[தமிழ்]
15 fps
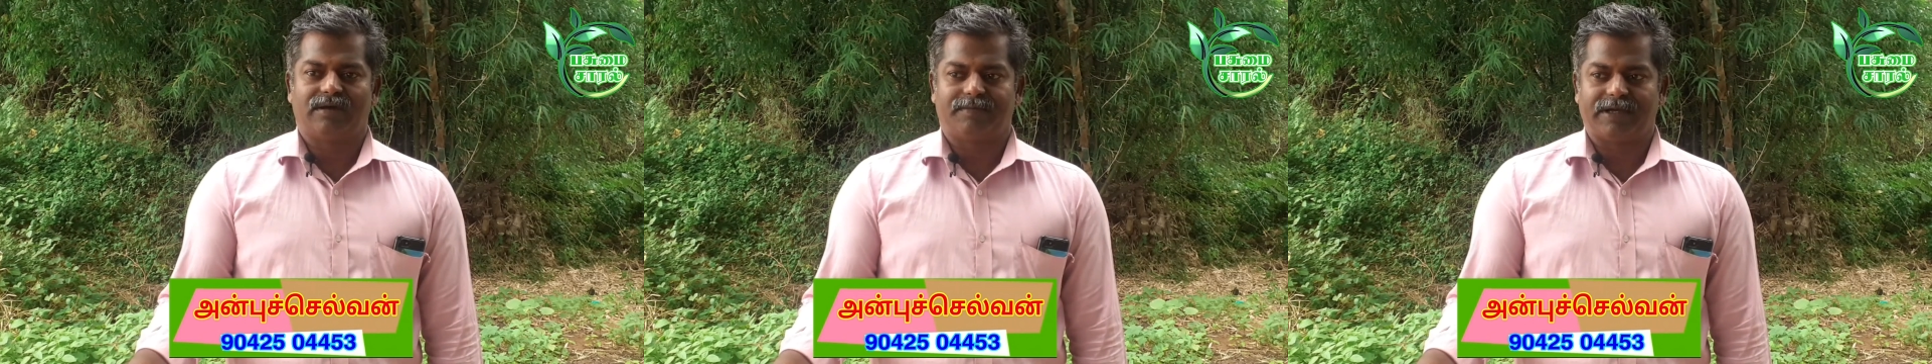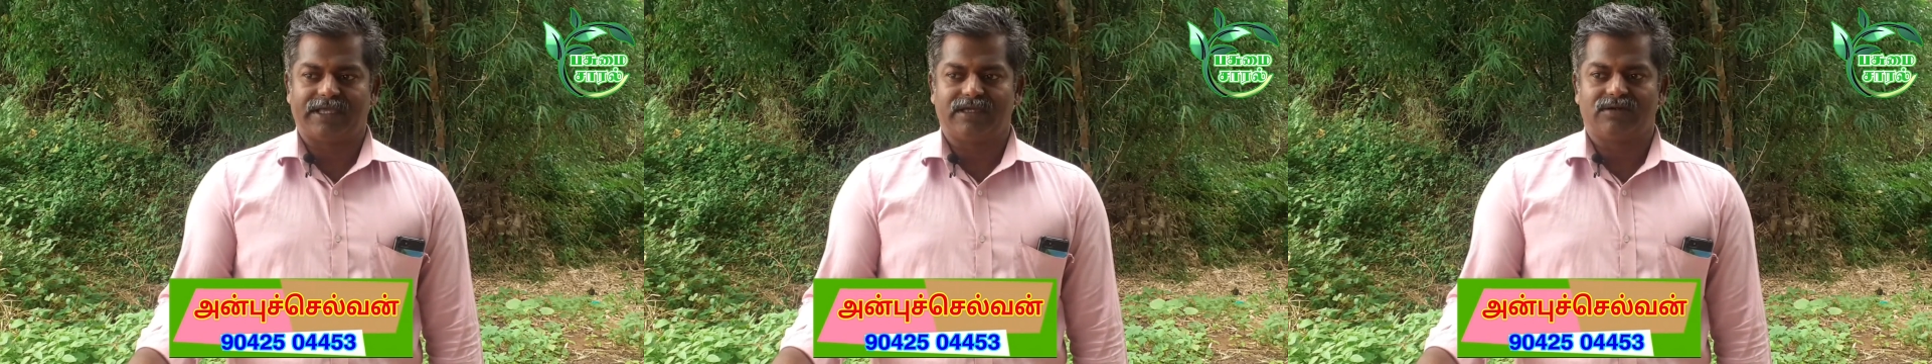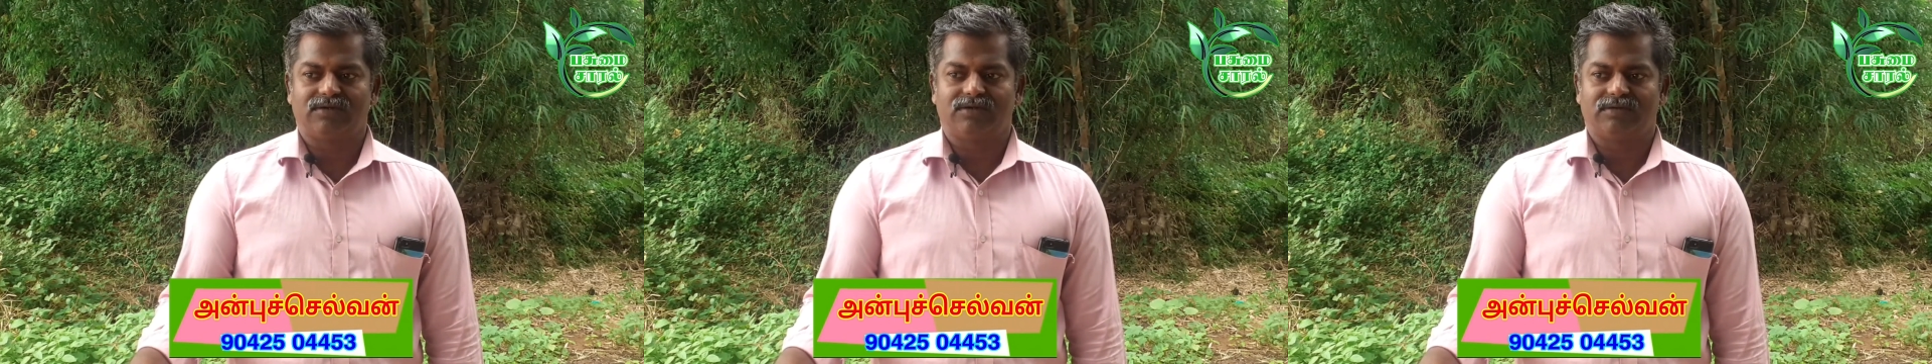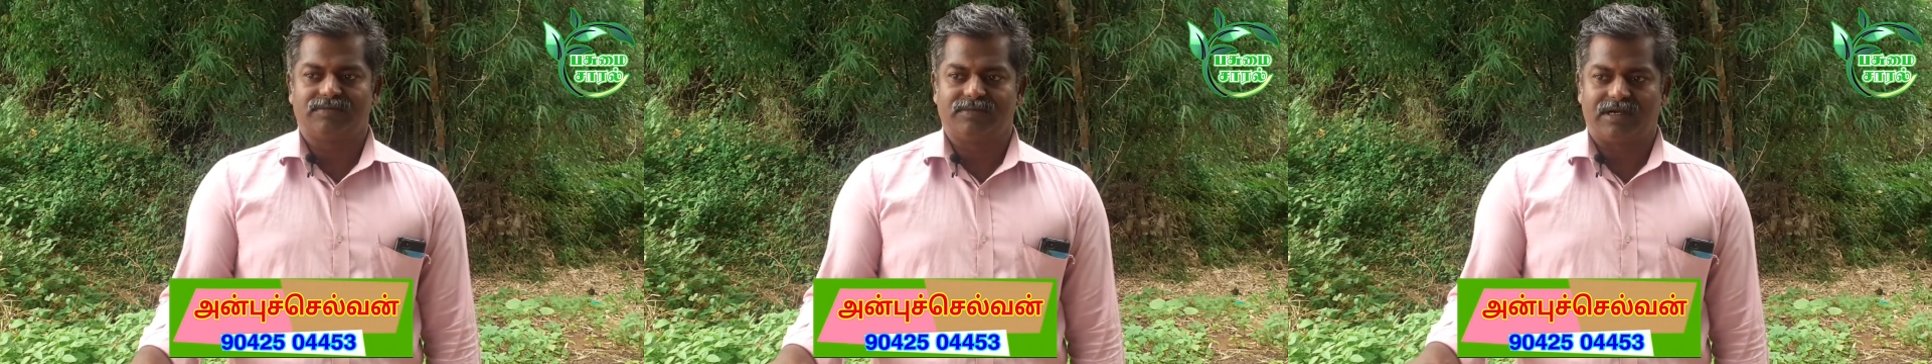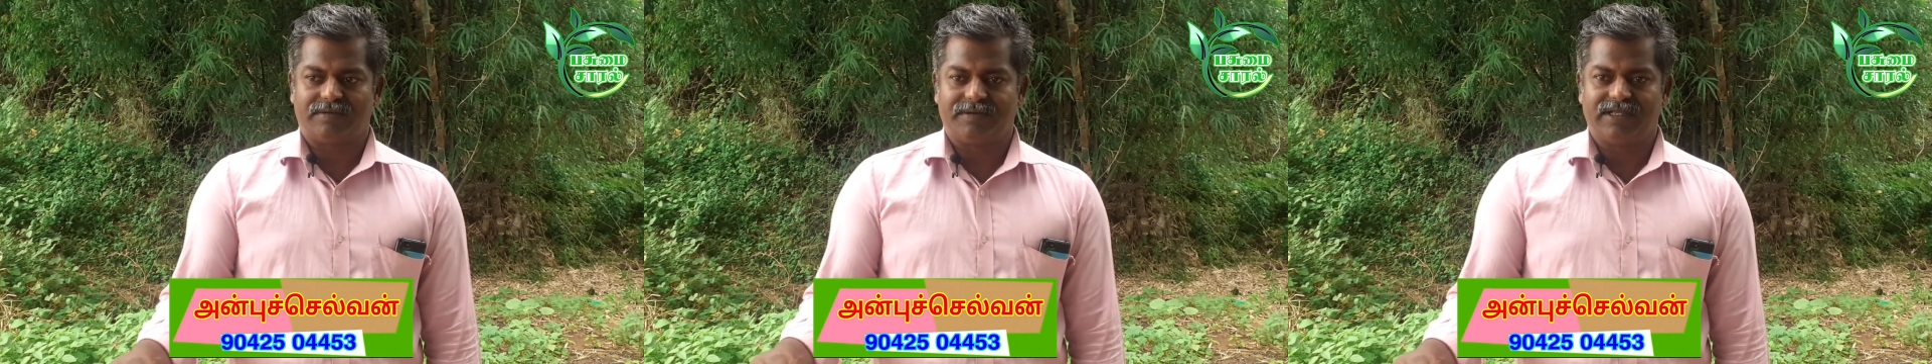பகிரணும்
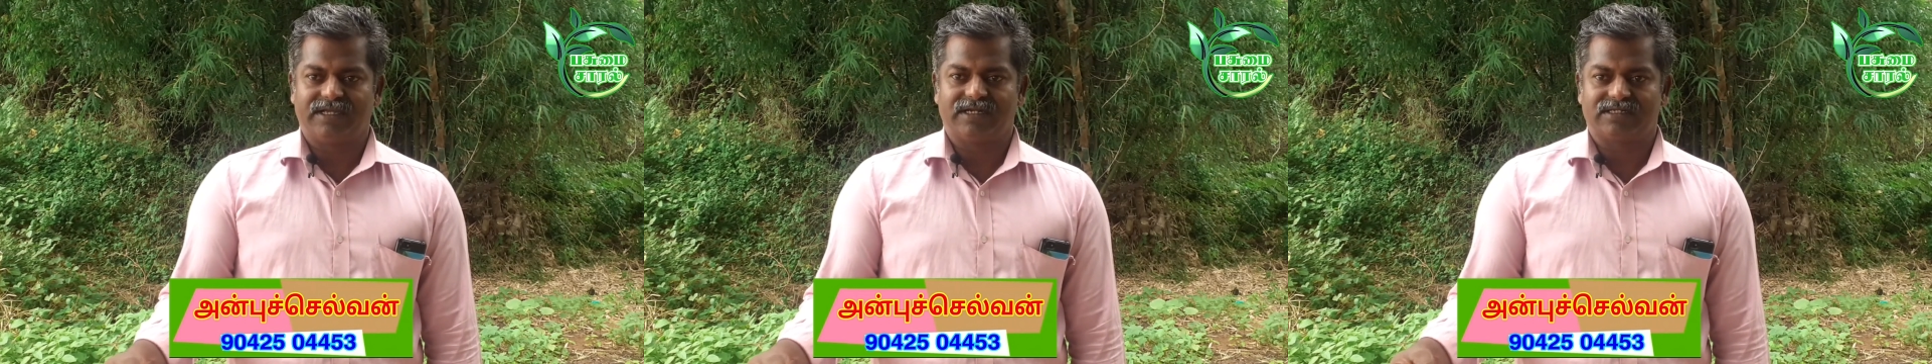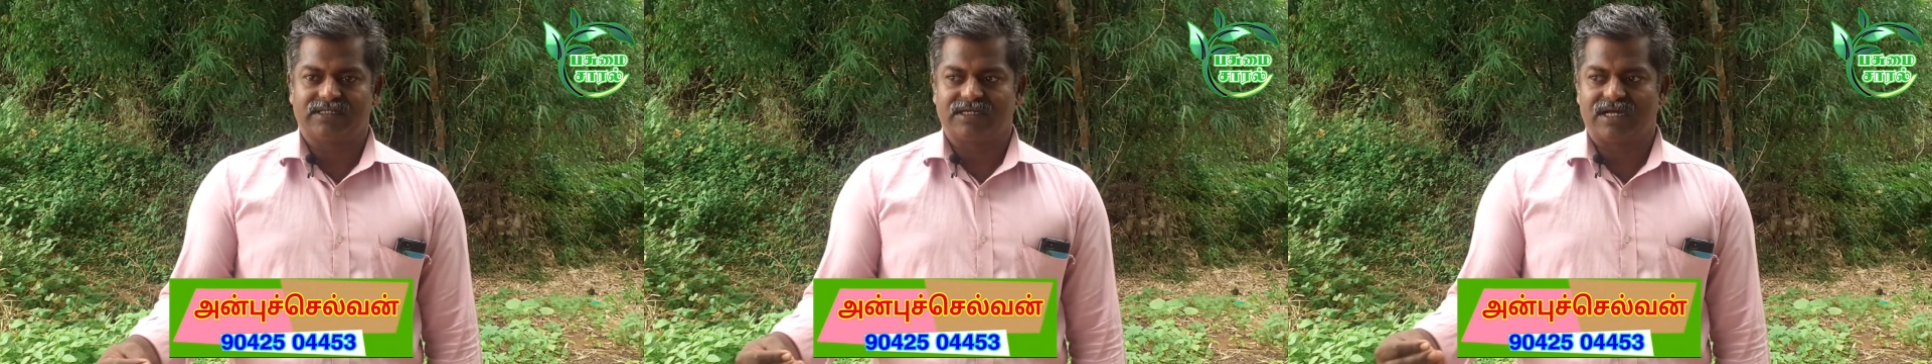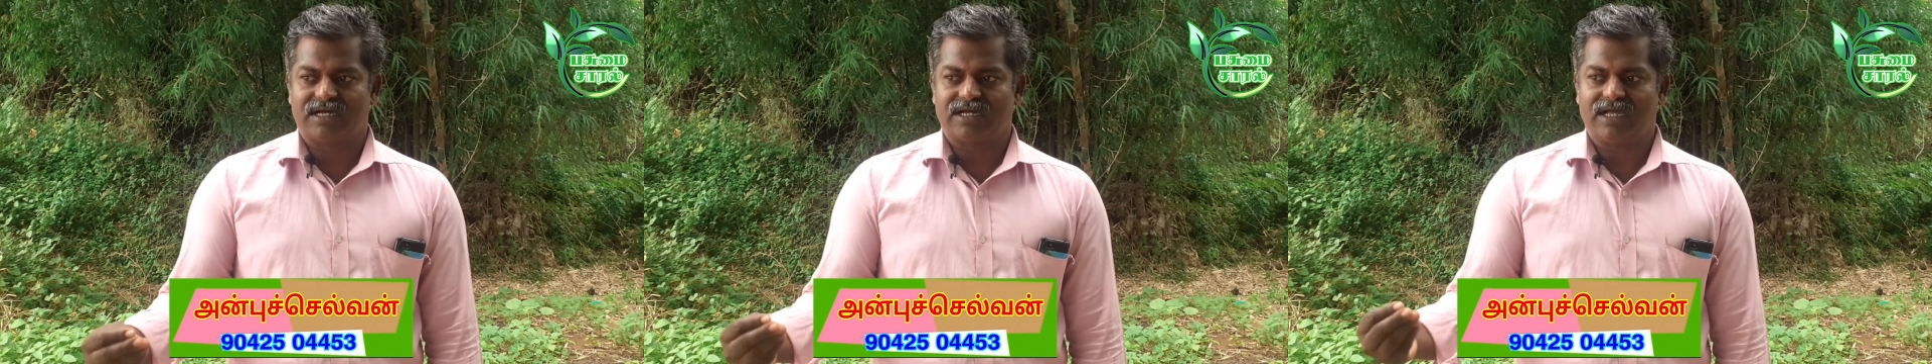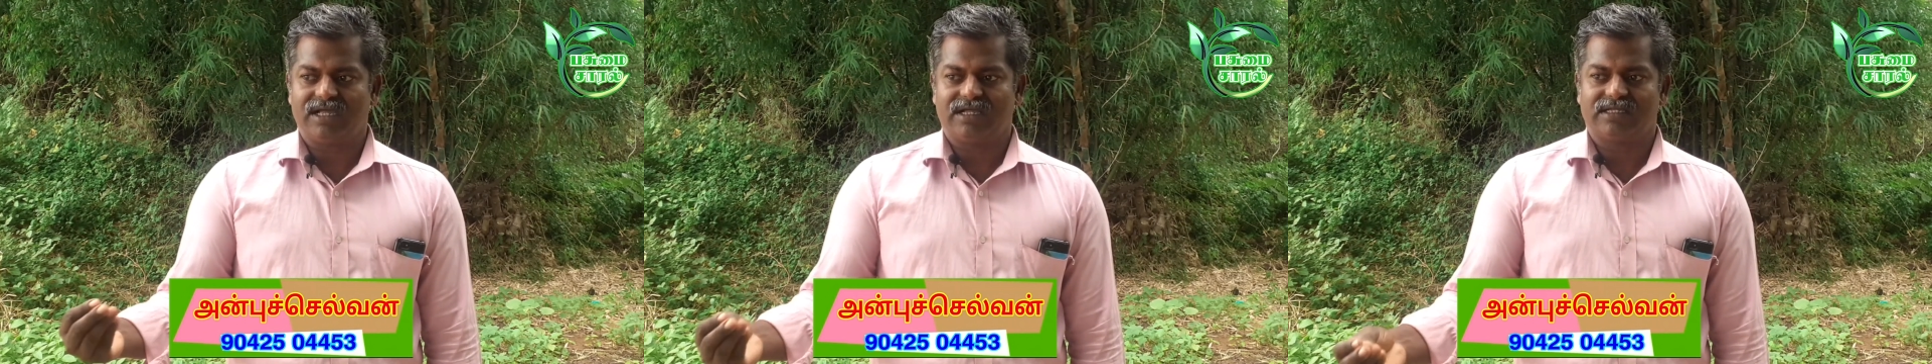அப்படிங்கிறதுக்காக